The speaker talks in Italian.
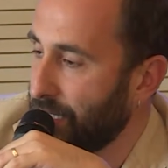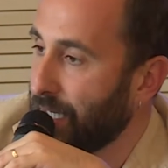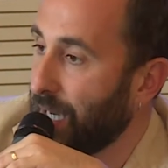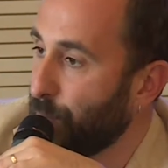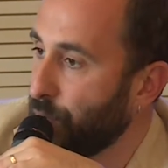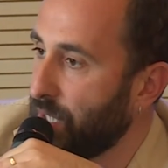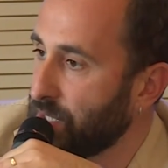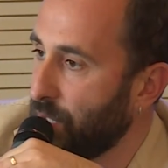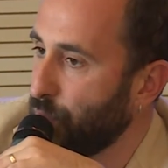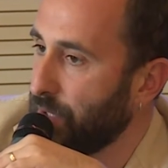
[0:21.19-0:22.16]
nel campo
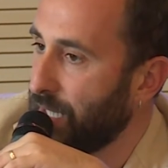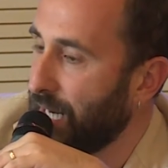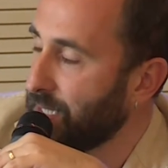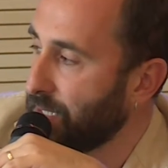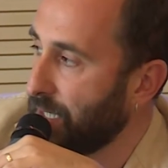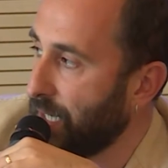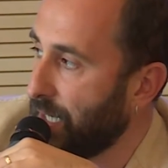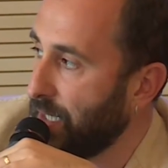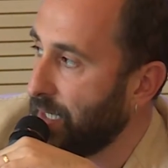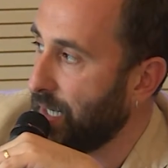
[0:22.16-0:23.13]
della salute grazie
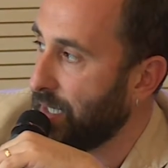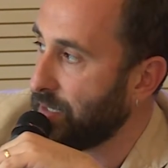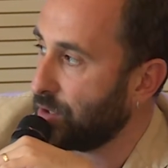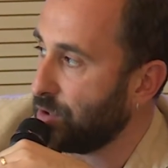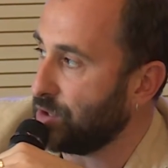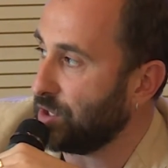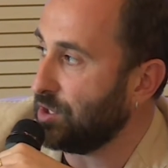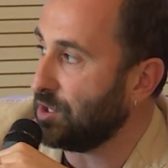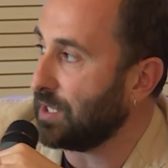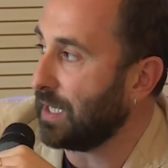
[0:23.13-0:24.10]
alle, alle tecnologie
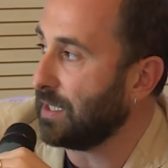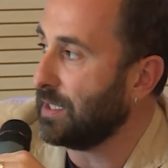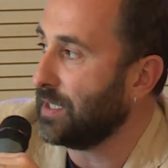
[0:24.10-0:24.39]
digitali?